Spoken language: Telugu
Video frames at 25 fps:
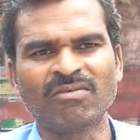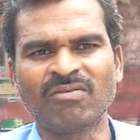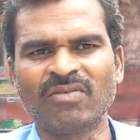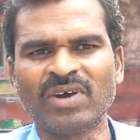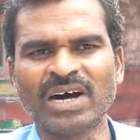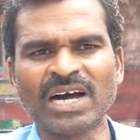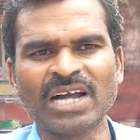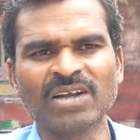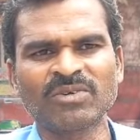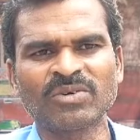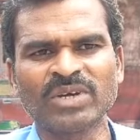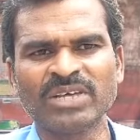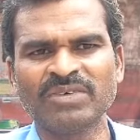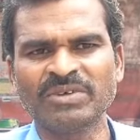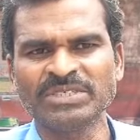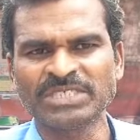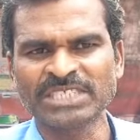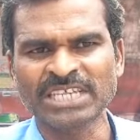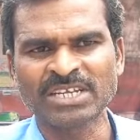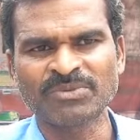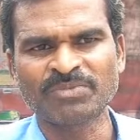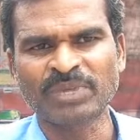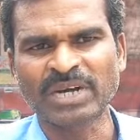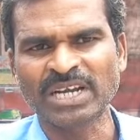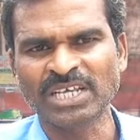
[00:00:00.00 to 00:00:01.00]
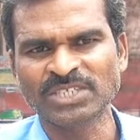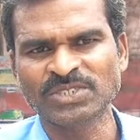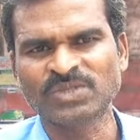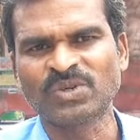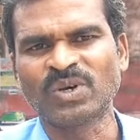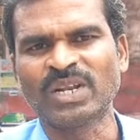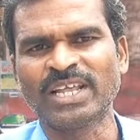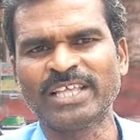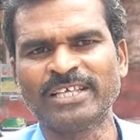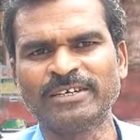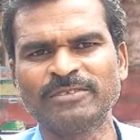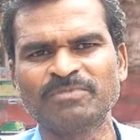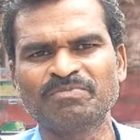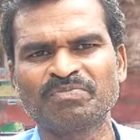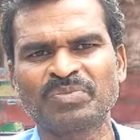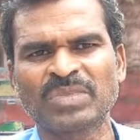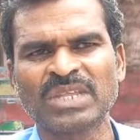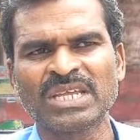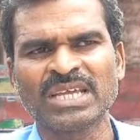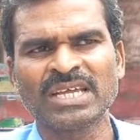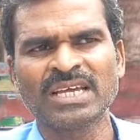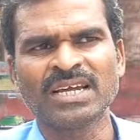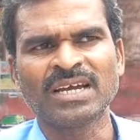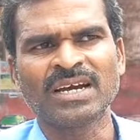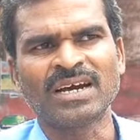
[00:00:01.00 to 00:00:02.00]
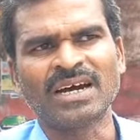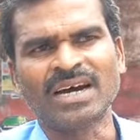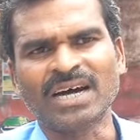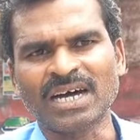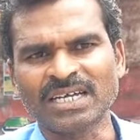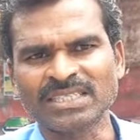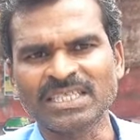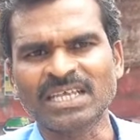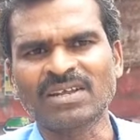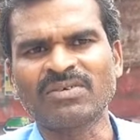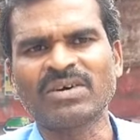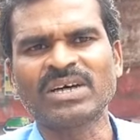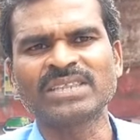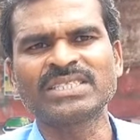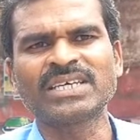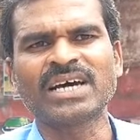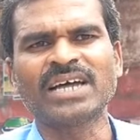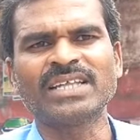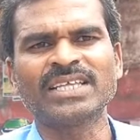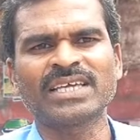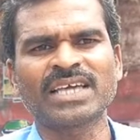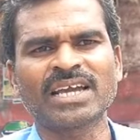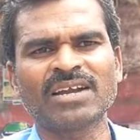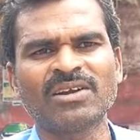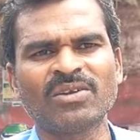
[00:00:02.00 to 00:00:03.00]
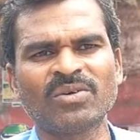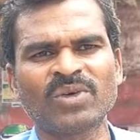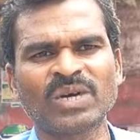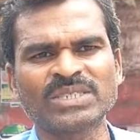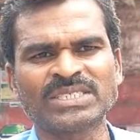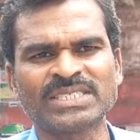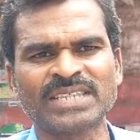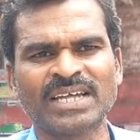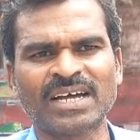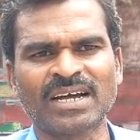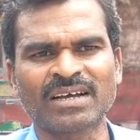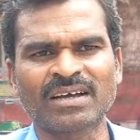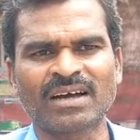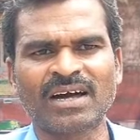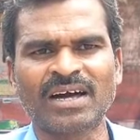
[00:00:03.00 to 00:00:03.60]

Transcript: వాళ్ళు కూడా ఈ విషయాన్ని పట్టించుకోలేదు ఆ తర్వాత అధికారంలోకి వచ్చిన